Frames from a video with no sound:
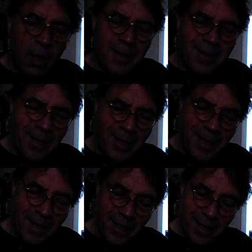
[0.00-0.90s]
oh,
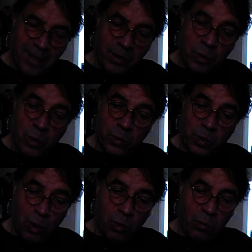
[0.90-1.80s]
euh, es-tu
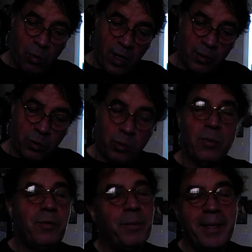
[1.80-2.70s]
content au moins de ton
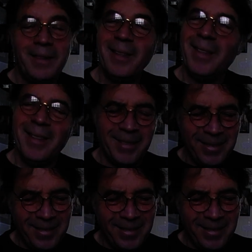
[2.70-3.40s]
nouveau métier